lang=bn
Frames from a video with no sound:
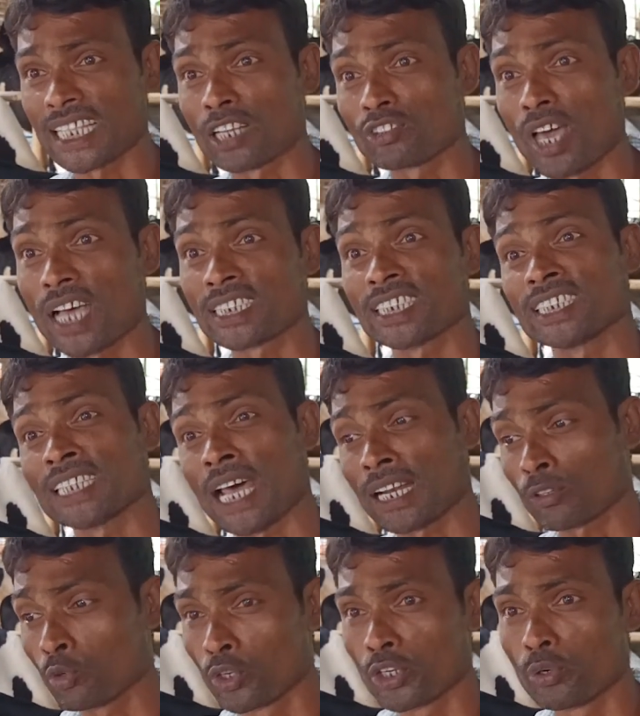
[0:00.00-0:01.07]
তার তো আছে যার
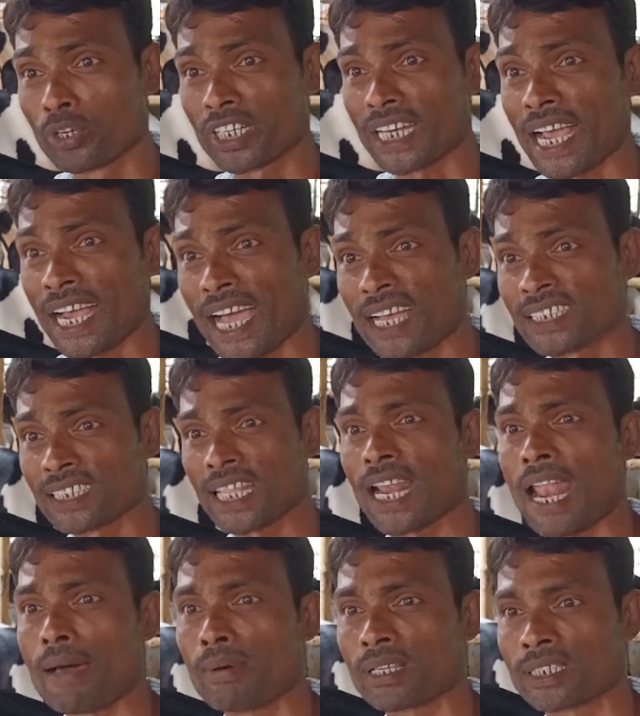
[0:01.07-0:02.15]
কোটি কোটি টাকা আছে তার
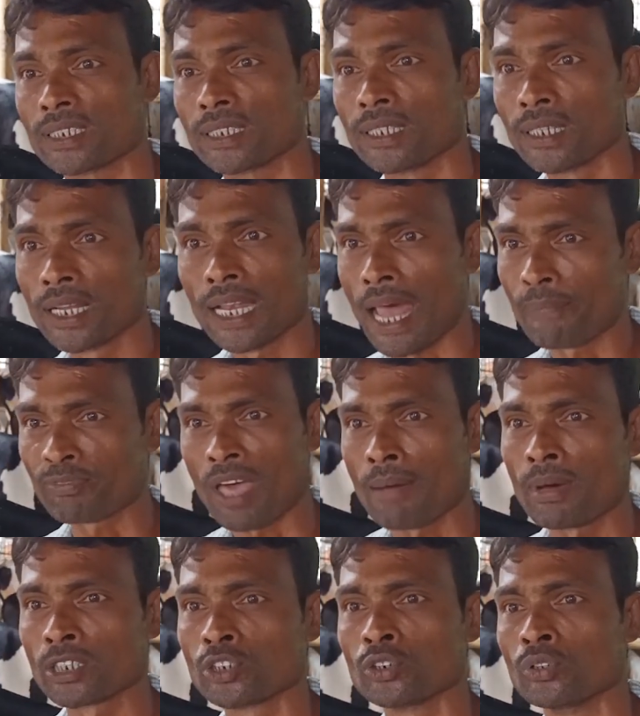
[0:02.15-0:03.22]
লাভ আছে লাভ তো
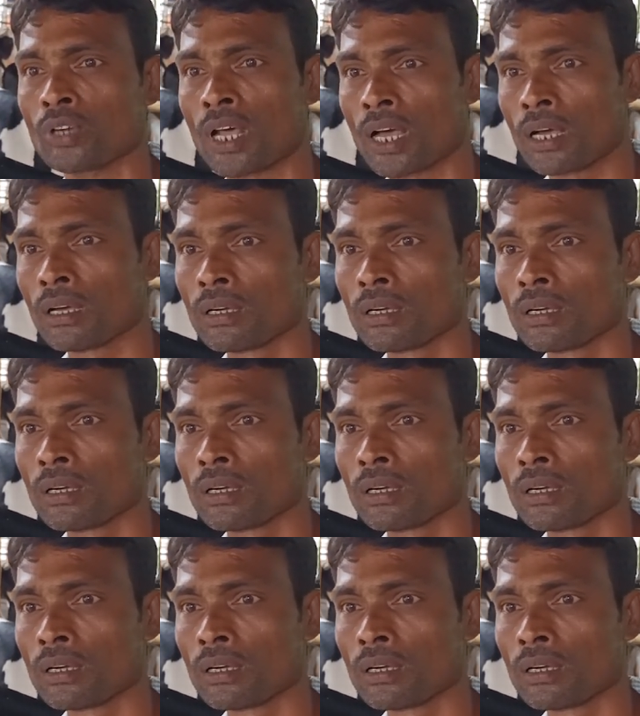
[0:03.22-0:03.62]
আমার জন্য না